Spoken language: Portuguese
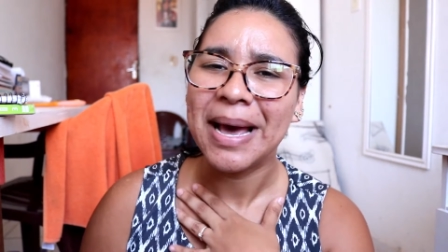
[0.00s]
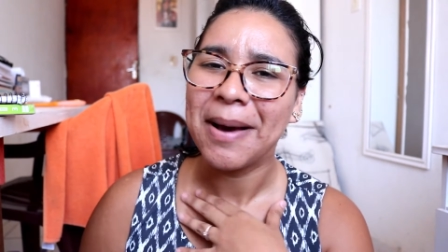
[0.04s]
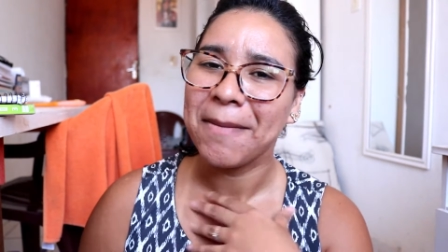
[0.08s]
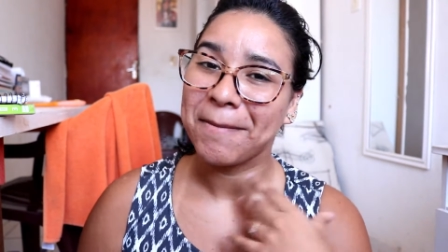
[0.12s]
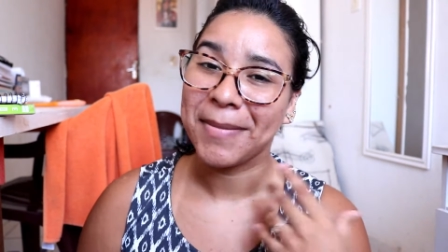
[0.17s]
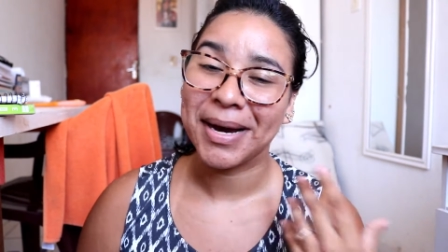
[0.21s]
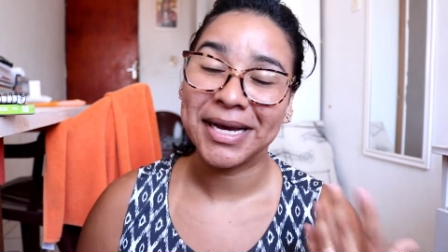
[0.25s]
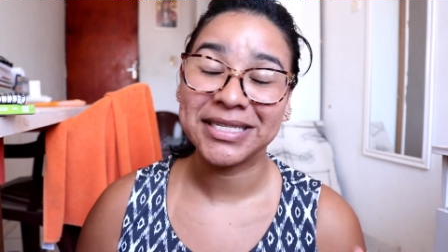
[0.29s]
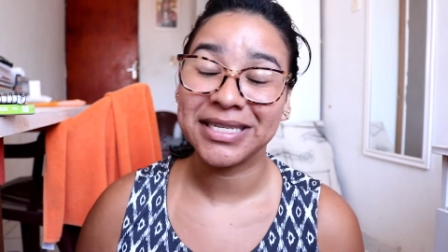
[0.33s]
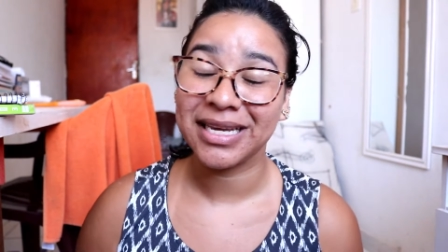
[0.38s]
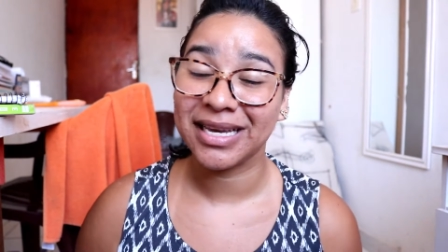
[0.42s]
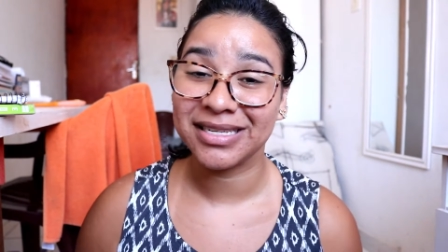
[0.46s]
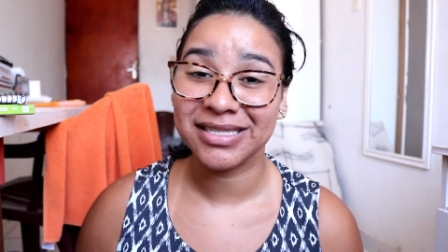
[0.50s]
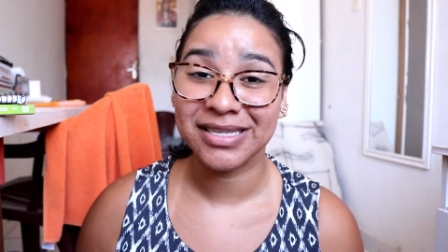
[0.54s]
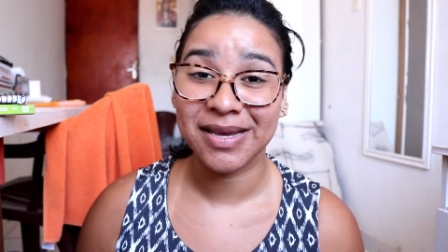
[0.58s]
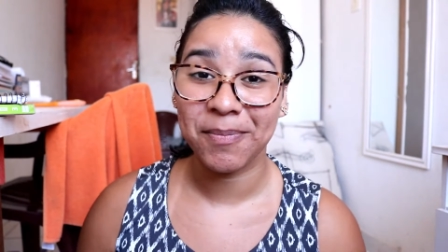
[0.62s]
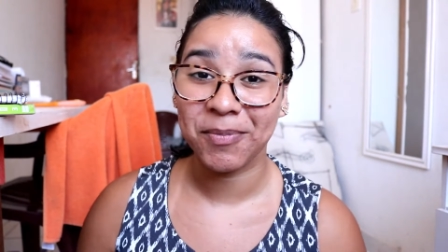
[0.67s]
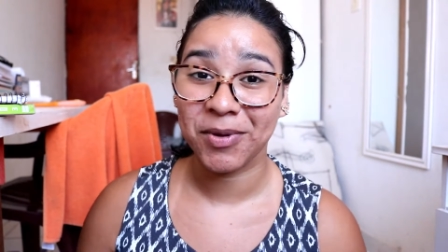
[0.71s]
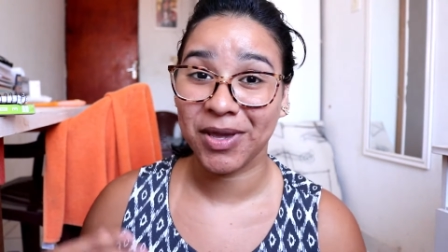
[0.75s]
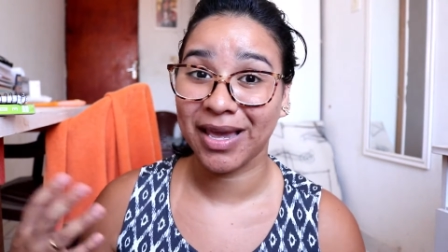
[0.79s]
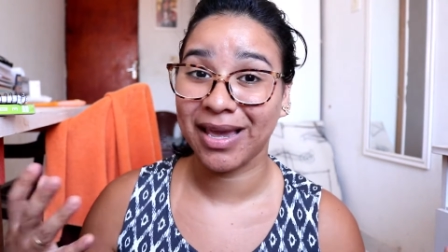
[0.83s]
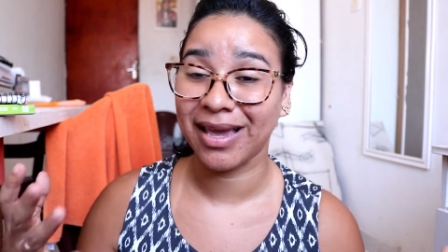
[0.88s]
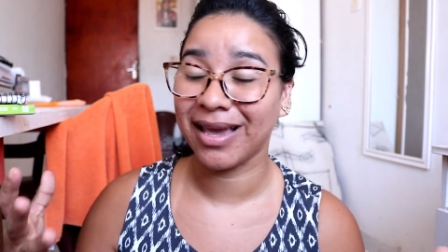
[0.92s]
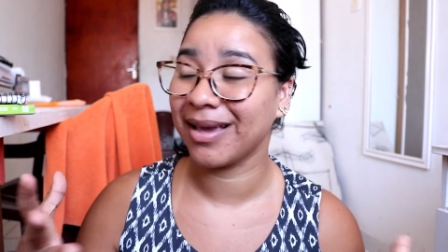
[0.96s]
Mas, gente, é
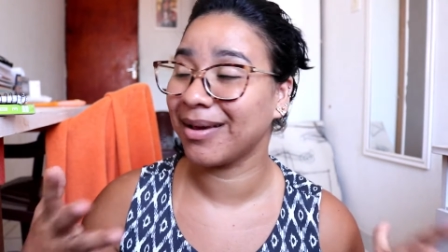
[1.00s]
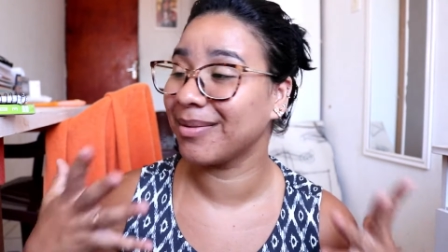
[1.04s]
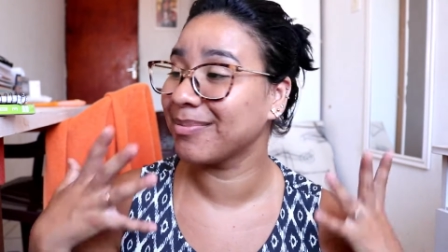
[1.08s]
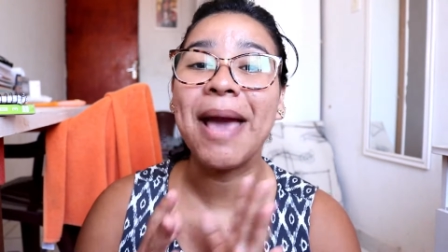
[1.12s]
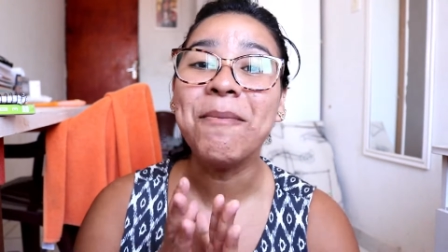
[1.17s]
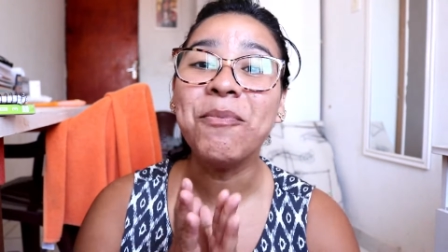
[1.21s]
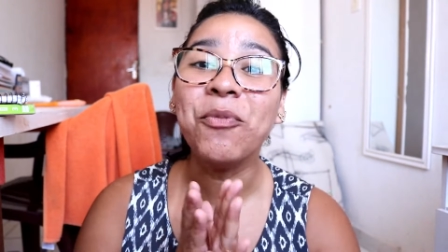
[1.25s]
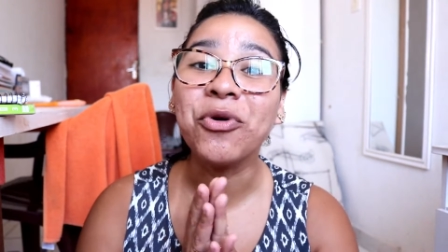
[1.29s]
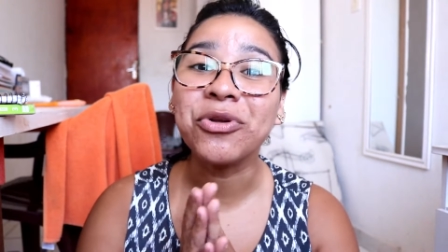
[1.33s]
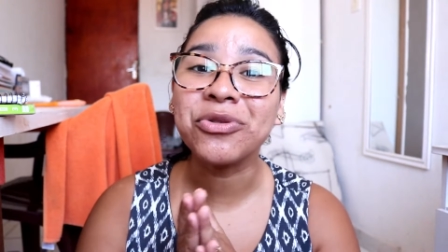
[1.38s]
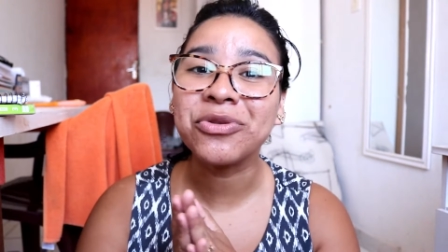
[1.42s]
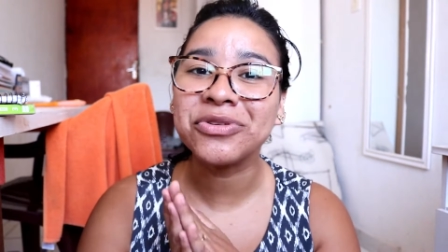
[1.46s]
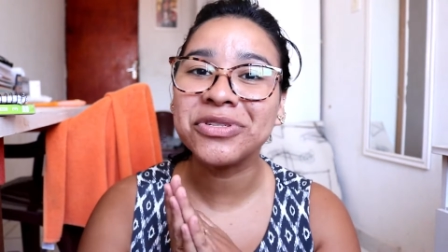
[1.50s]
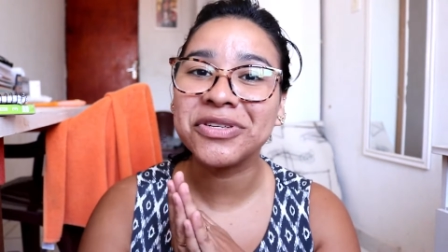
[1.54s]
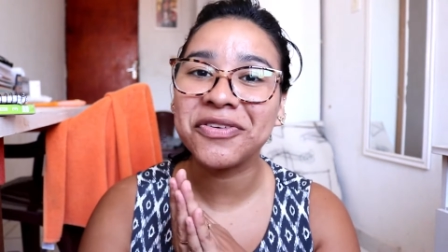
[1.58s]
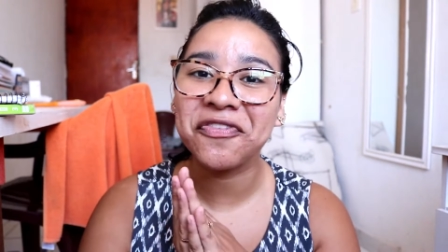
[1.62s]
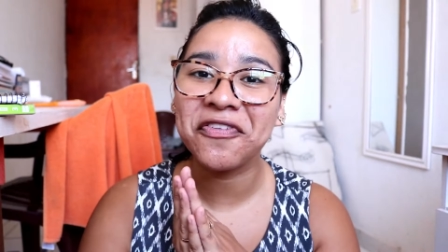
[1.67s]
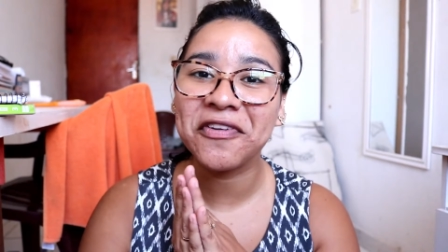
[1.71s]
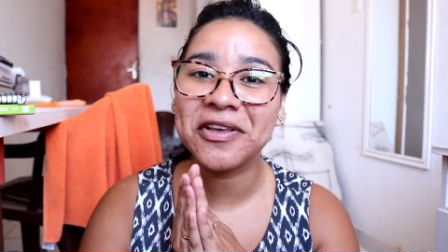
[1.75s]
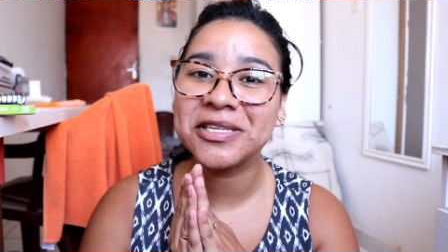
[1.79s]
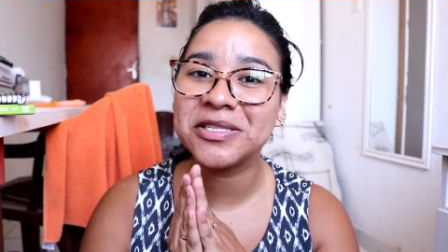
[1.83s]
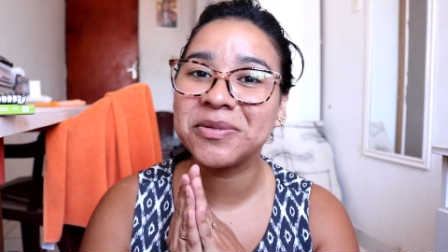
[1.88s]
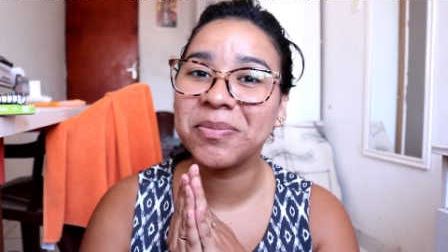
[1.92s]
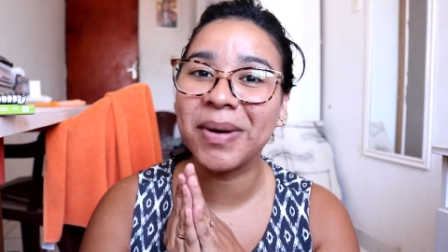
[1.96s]
porque é muito difícil